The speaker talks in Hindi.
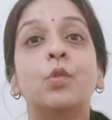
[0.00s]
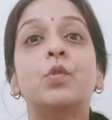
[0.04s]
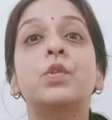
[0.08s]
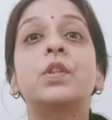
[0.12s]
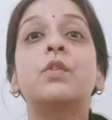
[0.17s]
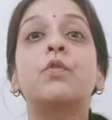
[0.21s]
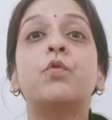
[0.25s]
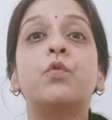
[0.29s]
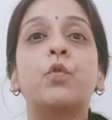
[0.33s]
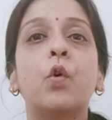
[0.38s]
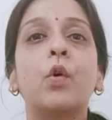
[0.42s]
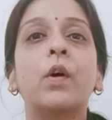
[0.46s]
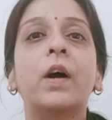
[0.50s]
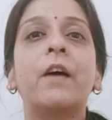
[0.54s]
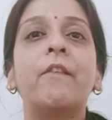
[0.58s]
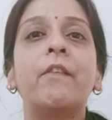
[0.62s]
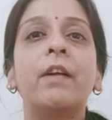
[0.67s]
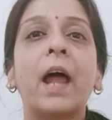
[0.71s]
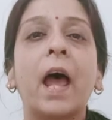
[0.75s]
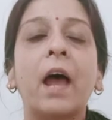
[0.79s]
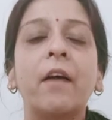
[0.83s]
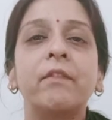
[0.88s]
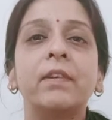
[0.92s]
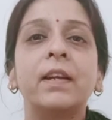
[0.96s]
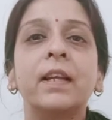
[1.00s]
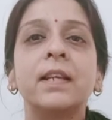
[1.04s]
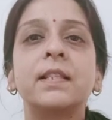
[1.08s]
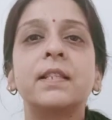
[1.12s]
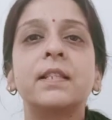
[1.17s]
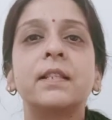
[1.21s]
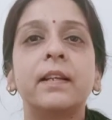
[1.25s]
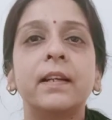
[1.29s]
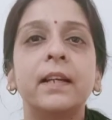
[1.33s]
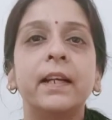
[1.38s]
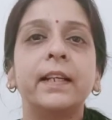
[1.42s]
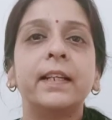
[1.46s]
उस वो गवर्न
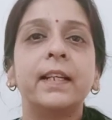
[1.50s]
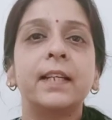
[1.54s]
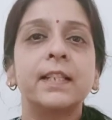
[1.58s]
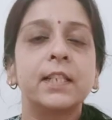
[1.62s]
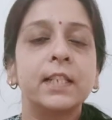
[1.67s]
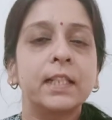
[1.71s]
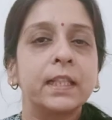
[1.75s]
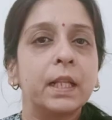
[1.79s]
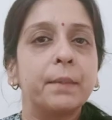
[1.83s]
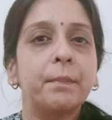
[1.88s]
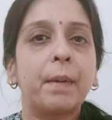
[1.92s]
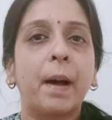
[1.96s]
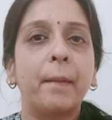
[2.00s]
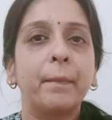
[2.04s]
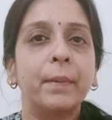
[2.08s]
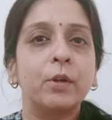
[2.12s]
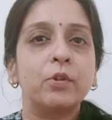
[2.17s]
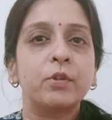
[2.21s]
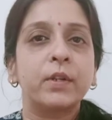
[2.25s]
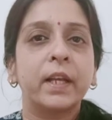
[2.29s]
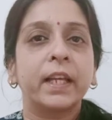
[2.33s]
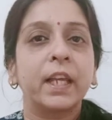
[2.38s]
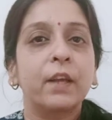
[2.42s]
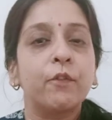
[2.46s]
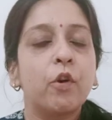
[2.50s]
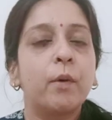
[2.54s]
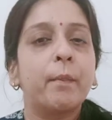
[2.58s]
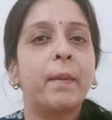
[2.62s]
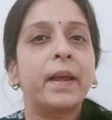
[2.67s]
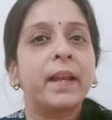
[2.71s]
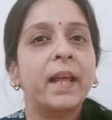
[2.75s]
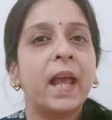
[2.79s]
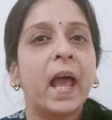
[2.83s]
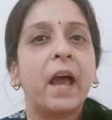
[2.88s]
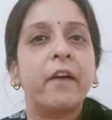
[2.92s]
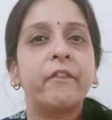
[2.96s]
एविडेंस रिलेटेड जितने मामले हो जाएंगे वो
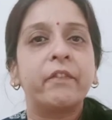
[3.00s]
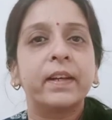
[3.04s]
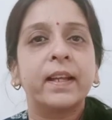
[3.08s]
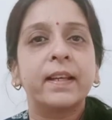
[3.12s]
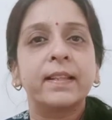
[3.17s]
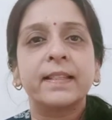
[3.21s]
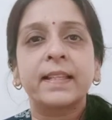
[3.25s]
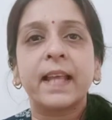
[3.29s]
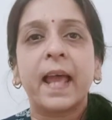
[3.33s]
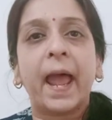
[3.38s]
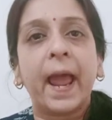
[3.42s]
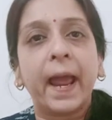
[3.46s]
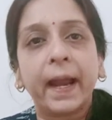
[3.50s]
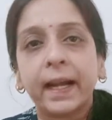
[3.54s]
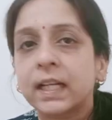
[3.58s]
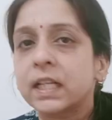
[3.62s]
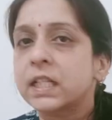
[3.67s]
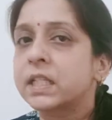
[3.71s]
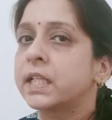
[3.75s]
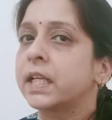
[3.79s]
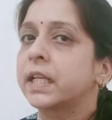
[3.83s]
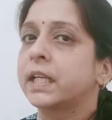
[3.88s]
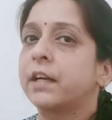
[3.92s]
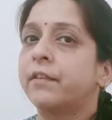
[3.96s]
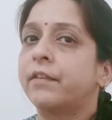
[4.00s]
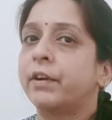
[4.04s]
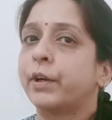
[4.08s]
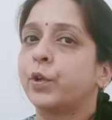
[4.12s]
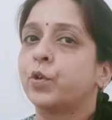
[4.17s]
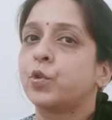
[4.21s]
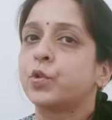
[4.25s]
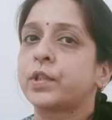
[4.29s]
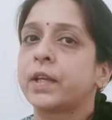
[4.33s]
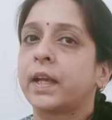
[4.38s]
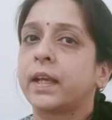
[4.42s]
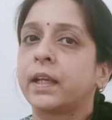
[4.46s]
हमारे एविडेंस एक्ट से गवर्न
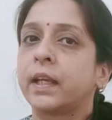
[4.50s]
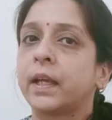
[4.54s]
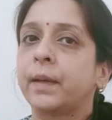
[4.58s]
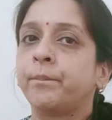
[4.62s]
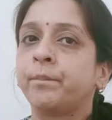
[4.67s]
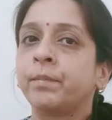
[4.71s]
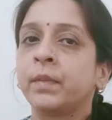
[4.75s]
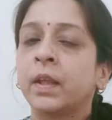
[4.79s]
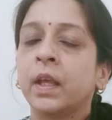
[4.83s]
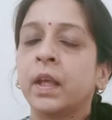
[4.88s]
हो जाएंगे